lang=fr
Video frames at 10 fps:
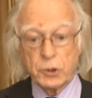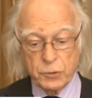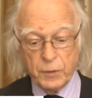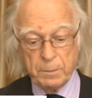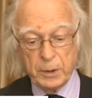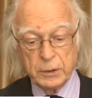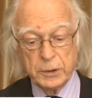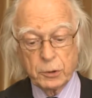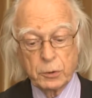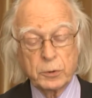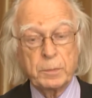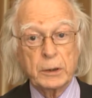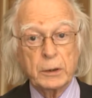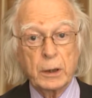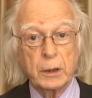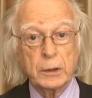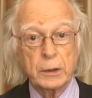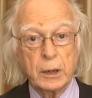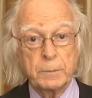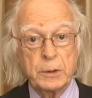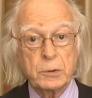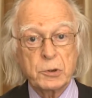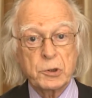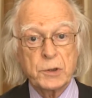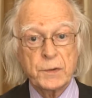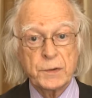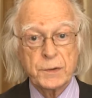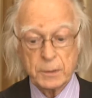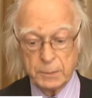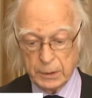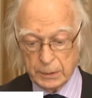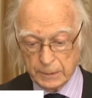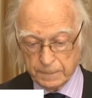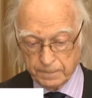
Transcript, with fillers: je vais parler de Claude Bernard et la biologie systémique.